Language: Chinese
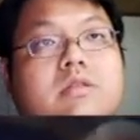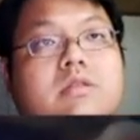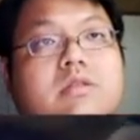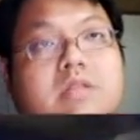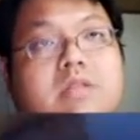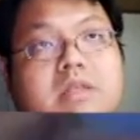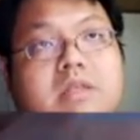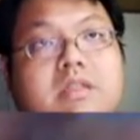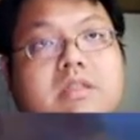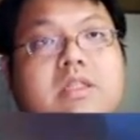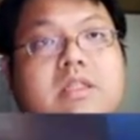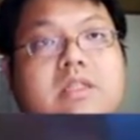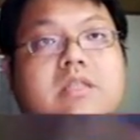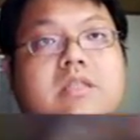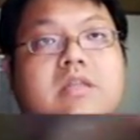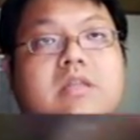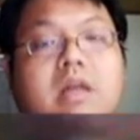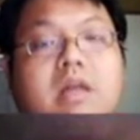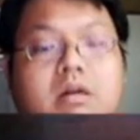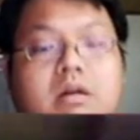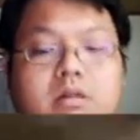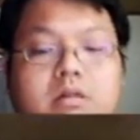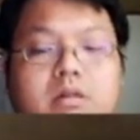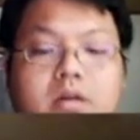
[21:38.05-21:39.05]
先提
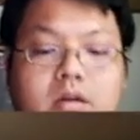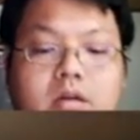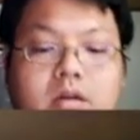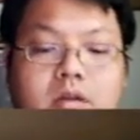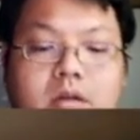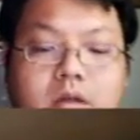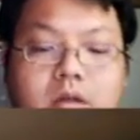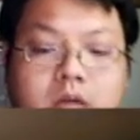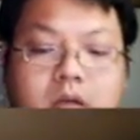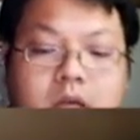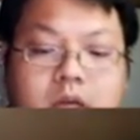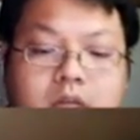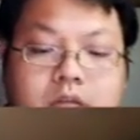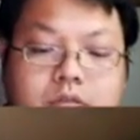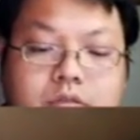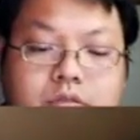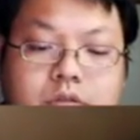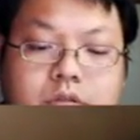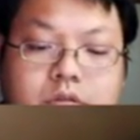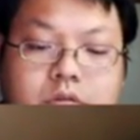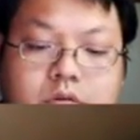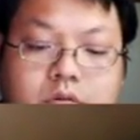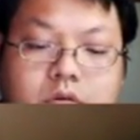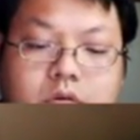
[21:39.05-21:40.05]
掉了哈，
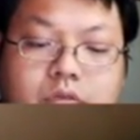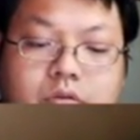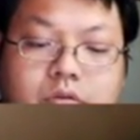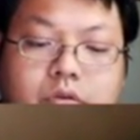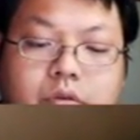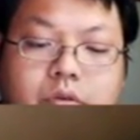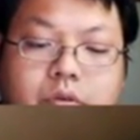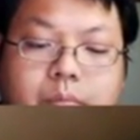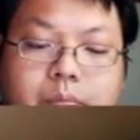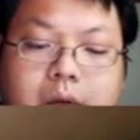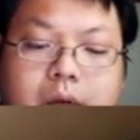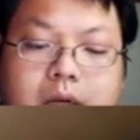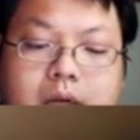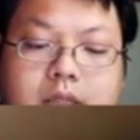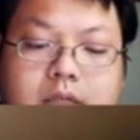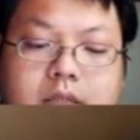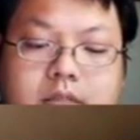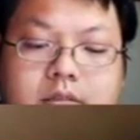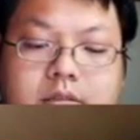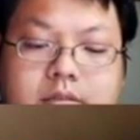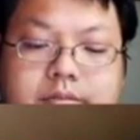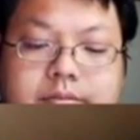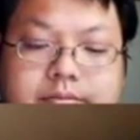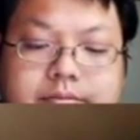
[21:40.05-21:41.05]
所以总共会有八
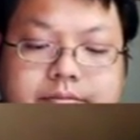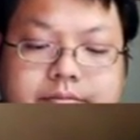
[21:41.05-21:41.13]
个。